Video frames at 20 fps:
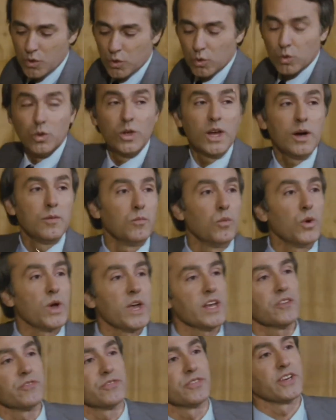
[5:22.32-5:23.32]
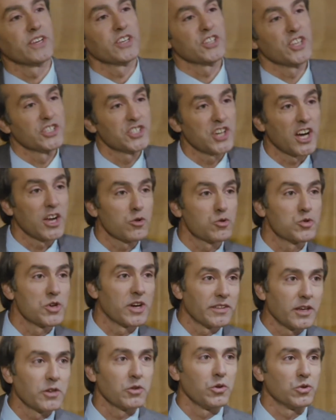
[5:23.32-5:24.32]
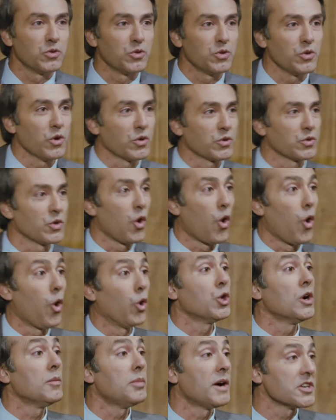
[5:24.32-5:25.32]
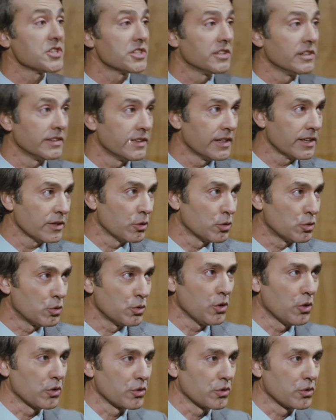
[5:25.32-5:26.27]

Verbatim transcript: Ulan bu herif çay ocağından götürüyor. Oda başlığından götürüyor,